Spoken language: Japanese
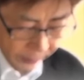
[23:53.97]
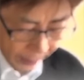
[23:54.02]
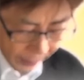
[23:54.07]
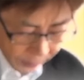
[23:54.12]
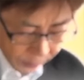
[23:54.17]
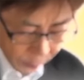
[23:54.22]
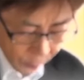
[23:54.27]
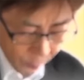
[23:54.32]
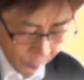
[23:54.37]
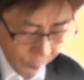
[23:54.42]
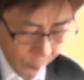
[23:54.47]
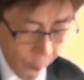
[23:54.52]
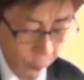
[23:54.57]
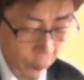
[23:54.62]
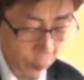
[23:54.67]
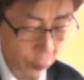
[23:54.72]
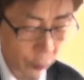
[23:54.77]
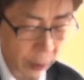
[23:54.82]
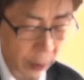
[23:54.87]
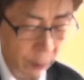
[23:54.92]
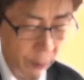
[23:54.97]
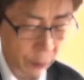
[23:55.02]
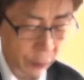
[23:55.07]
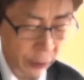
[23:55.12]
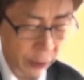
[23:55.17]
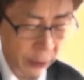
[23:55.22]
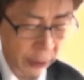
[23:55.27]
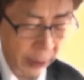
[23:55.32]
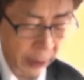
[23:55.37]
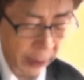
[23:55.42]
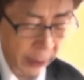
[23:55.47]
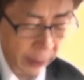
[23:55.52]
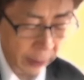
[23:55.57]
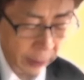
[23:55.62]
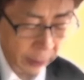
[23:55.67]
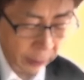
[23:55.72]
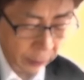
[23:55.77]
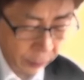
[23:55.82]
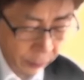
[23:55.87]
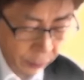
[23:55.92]
名を着せることもで
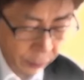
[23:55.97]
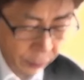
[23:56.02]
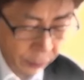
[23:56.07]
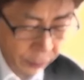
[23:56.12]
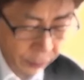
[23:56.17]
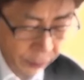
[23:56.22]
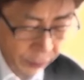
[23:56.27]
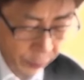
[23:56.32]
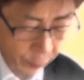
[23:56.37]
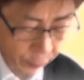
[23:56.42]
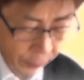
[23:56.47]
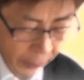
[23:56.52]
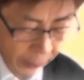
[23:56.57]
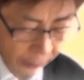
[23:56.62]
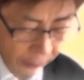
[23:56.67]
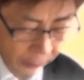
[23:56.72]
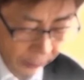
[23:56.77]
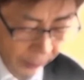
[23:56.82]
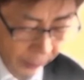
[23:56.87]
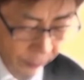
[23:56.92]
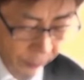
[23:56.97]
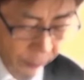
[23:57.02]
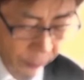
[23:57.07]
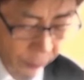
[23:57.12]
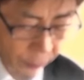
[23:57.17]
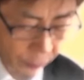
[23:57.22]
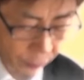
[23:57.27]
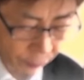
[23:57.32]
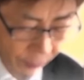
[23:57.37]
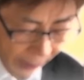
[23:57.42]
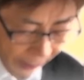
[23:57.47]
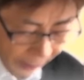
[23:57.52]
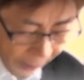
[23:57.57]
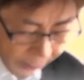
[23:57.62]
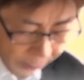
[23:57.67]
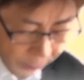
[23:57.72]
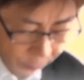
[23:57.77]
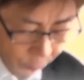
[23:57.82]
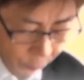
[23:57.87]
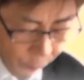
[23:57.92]
きないのです。
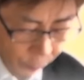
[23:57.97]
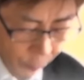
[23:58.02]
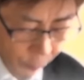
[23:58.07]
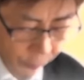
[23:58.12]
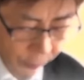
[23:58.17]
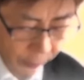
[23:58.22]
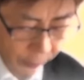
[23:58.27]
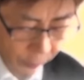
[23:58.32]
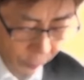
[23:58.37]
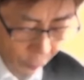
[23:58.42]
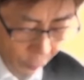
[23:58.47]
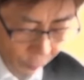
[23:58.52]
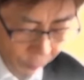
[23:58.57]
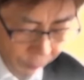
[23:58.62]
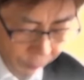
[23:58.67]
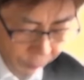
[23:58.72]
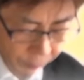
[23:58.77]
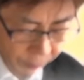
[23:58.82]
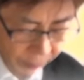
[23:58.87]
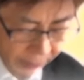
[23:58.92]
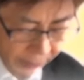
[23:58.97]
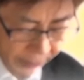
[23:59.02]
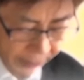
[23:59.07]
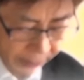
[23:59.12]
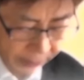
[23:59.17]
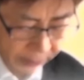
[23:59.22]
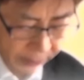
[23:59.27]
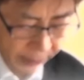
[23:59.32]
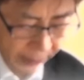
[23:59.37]
それから一方の